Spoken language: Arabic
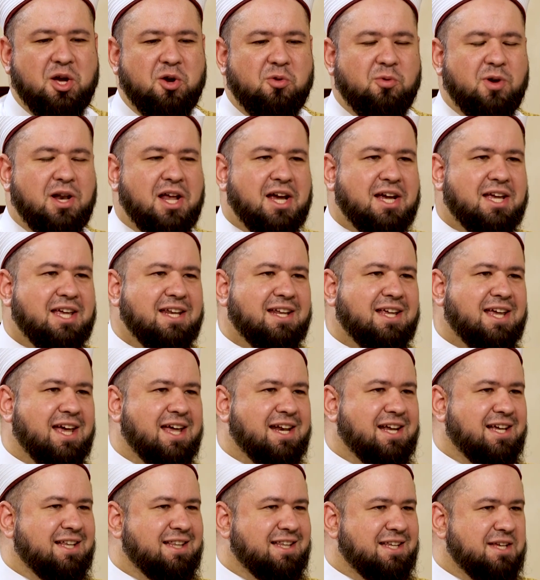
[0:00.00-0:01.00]
ولكن
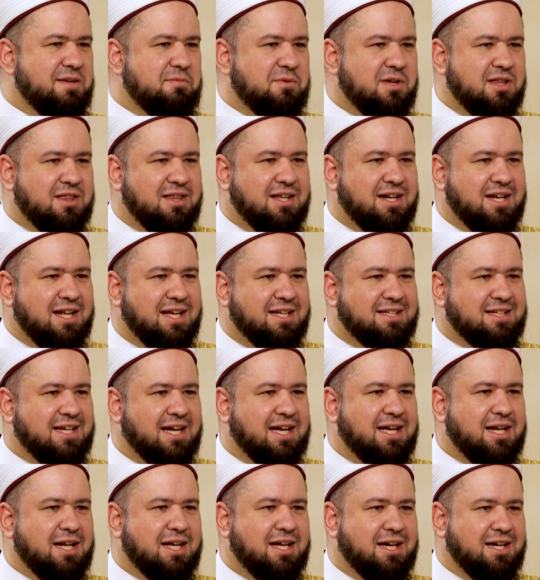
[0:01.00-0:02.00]
كان عندي بإذن الله
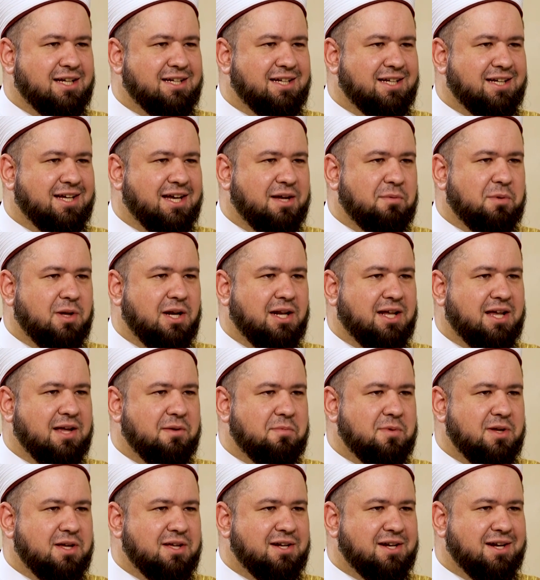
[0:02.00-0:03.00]
تعالى يعني أمل
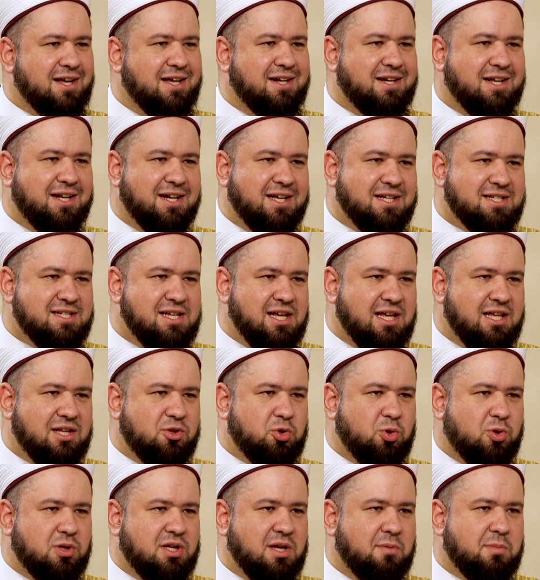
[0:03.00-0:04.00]
كبير أننا
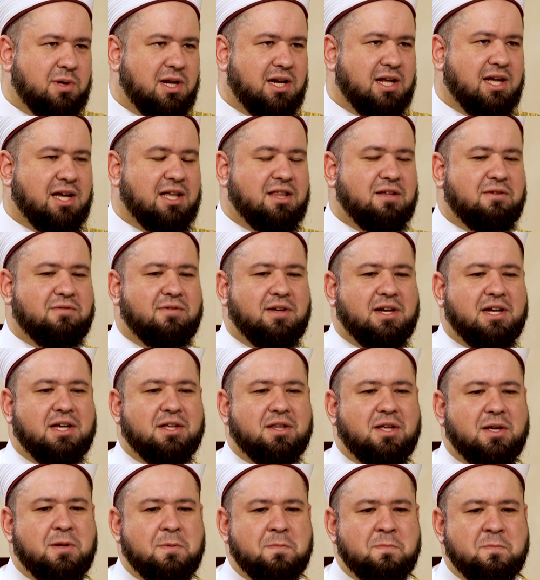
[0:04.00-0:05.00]
ستكتب لنا هذه
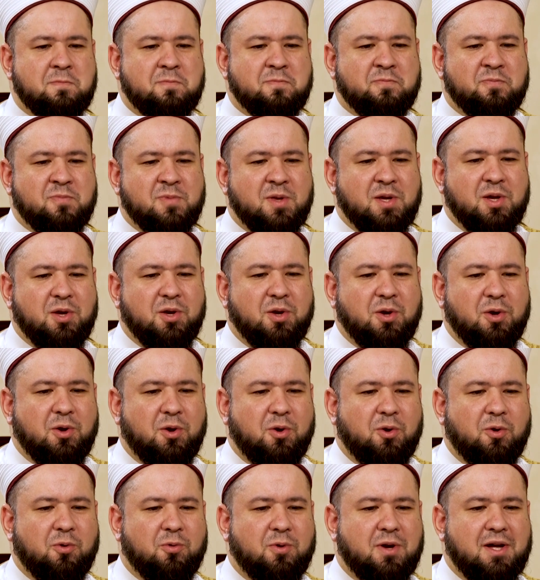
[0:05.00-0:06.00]
الفريضة
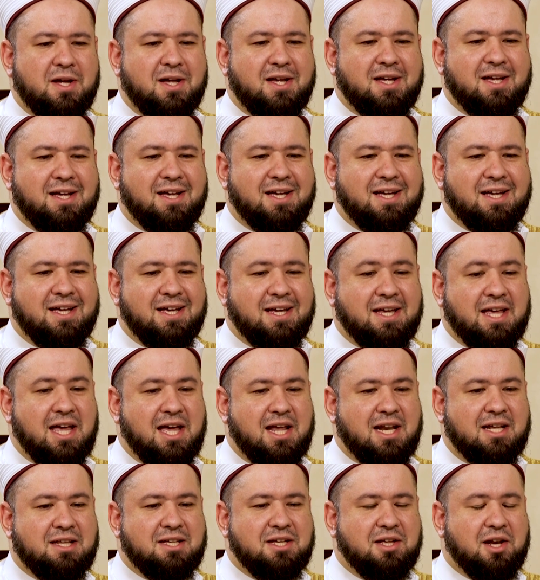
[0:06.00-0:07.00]

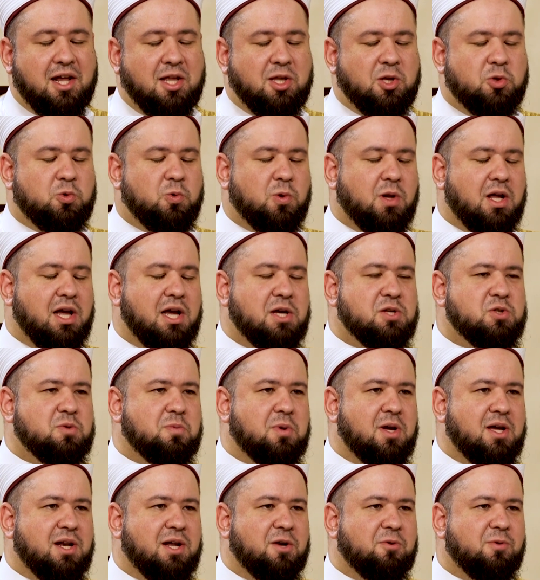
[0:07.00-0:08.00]
وكانت إرادة الله
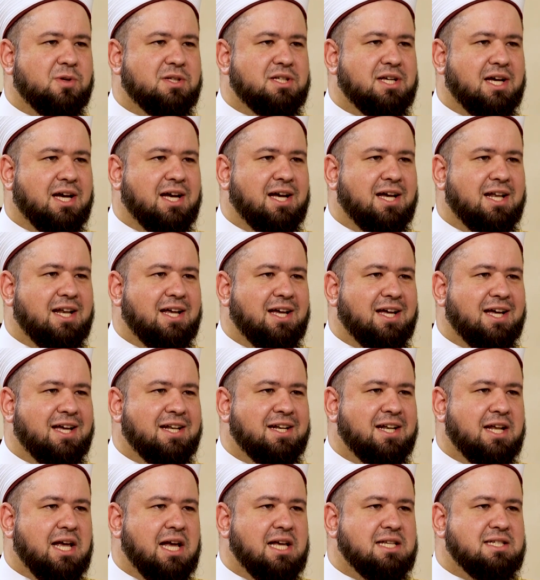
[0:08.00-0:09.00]
سبحانه وتعالى
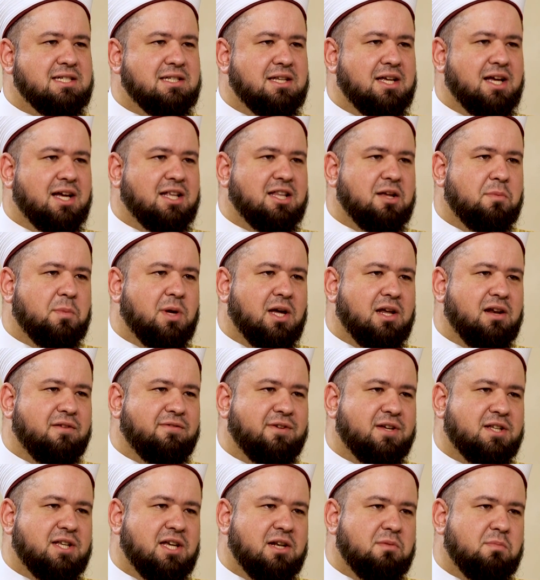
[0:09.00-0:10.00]
أن أزداد
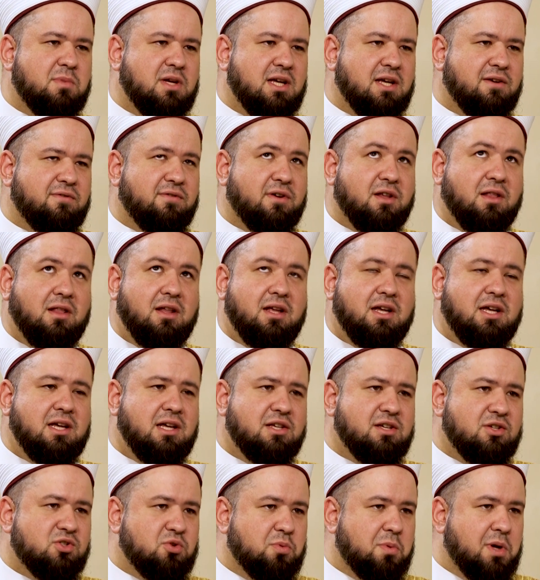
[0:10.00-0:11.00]
معرفة
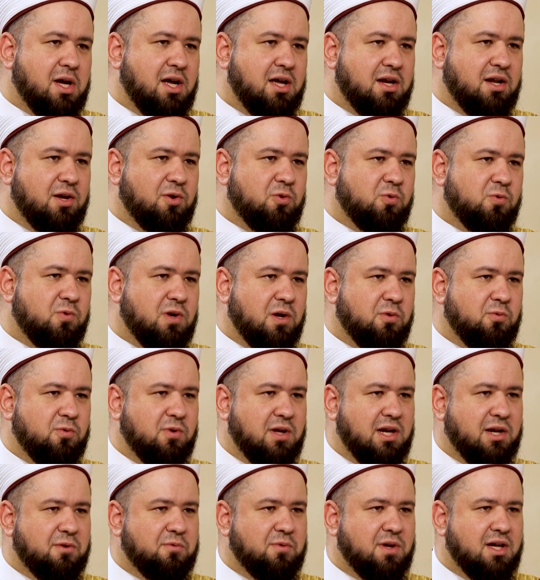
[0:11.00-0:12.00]
بفضله سبحانه
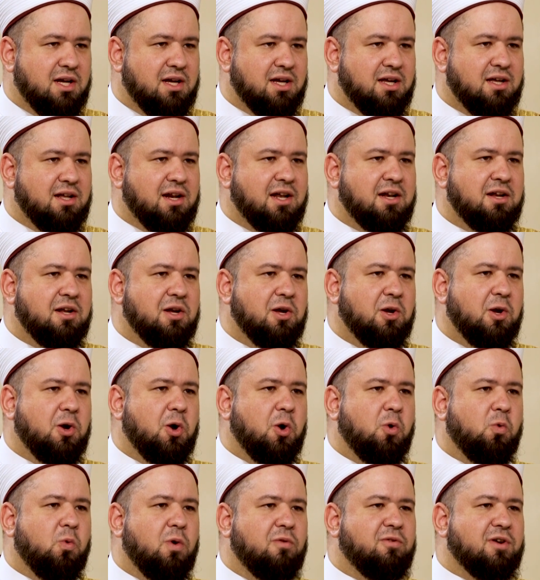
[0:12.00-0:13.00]
أولا وآخرا
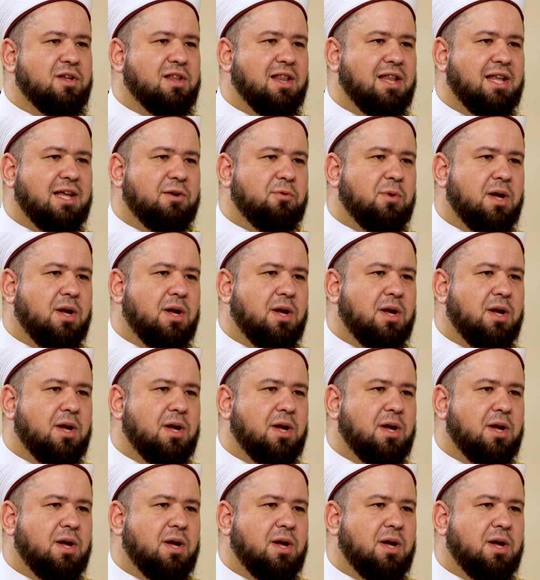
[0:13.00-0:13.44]
وفضل